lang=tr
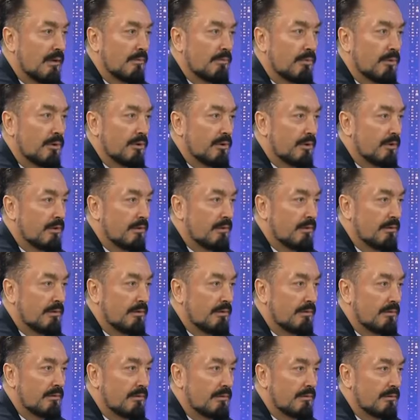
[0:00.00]
borey.
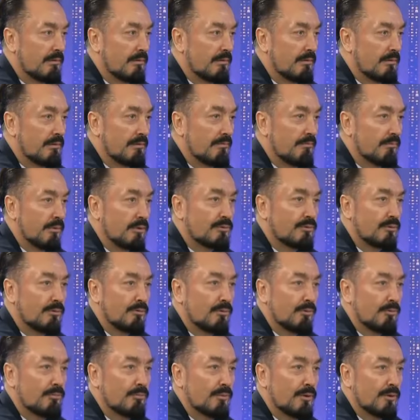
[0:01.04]
Mason
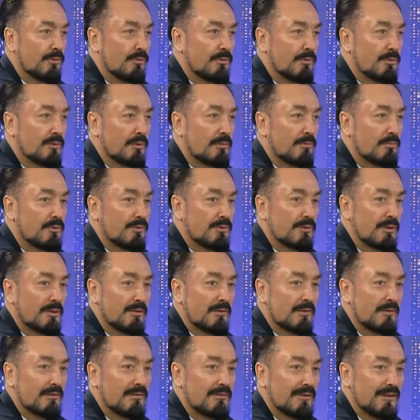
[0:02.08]
olmayan yok gibi bir şey
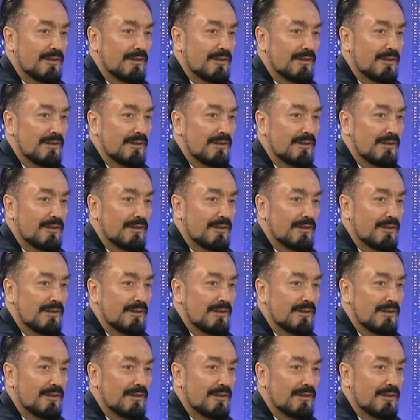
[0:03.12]
ya.